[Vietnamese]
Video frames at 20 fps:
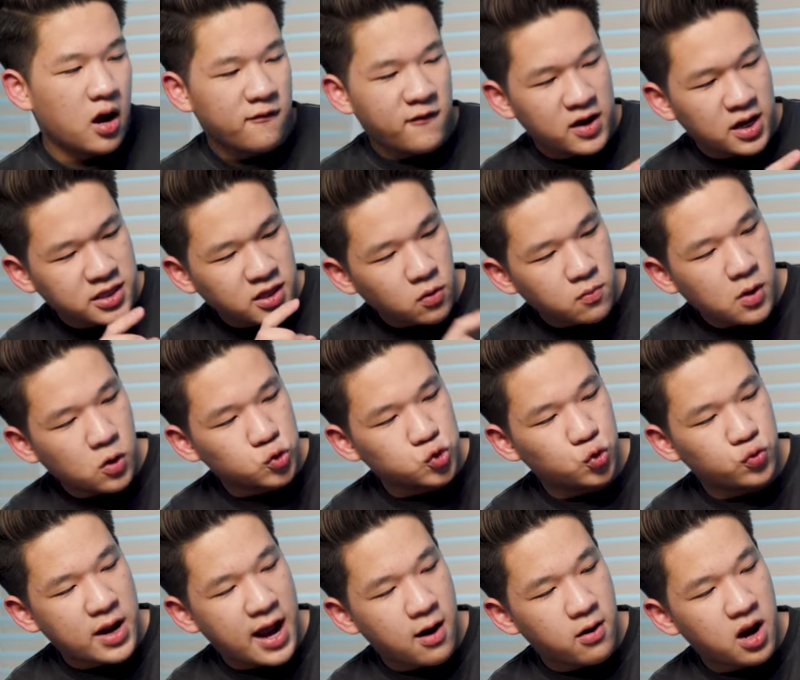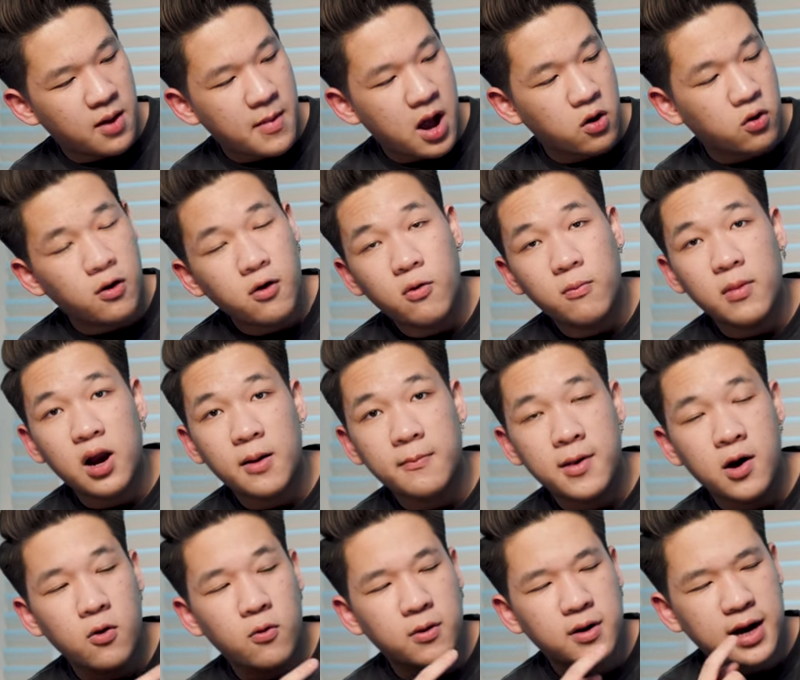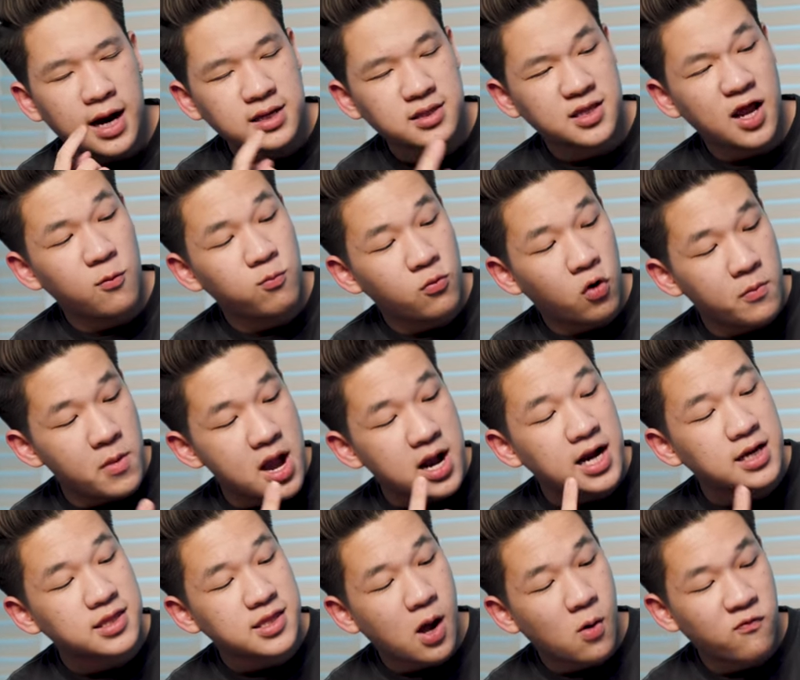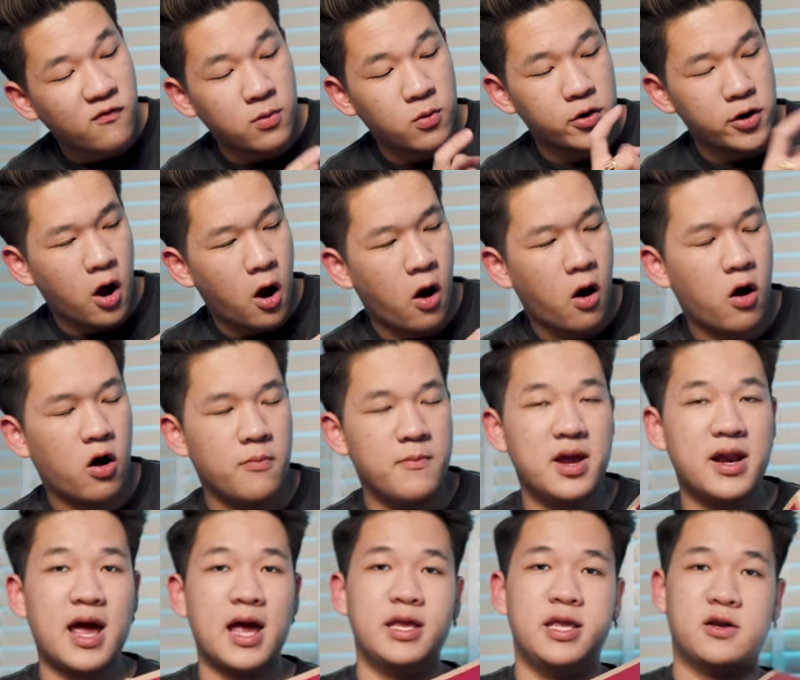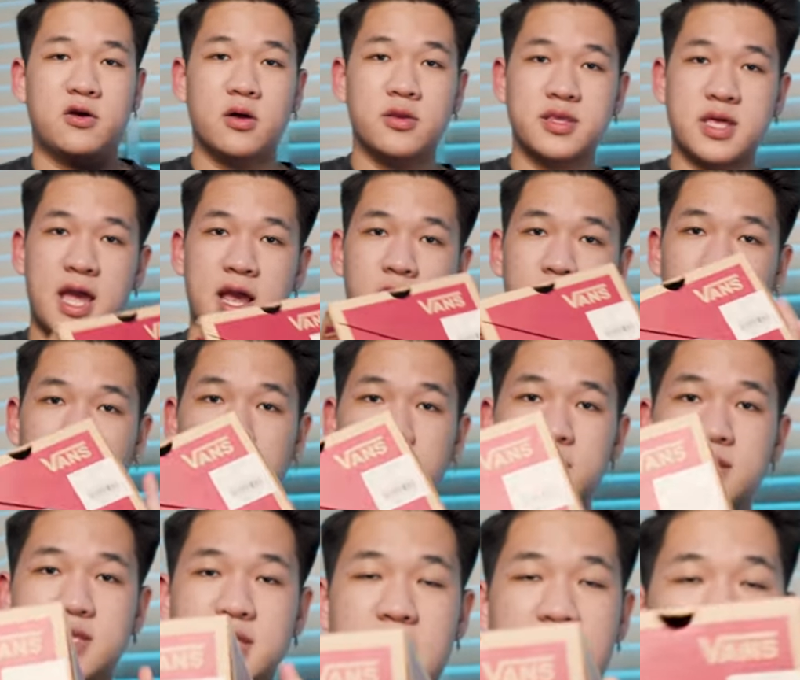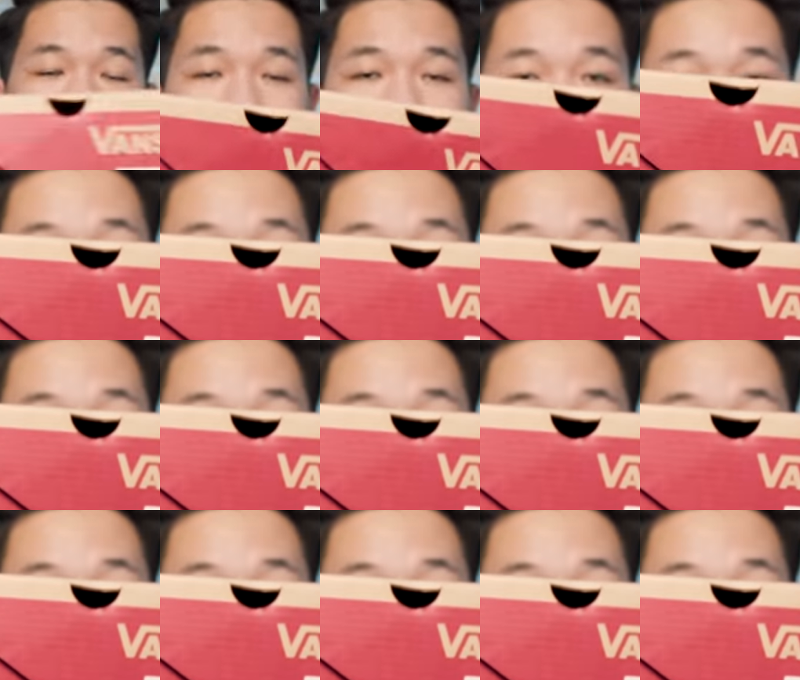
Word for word: Về cái tông màu chủ đạo là bao gồm là màu cát tông, màu bía cát tông và màu đỏ. Bên này thì có sẽ có ghi size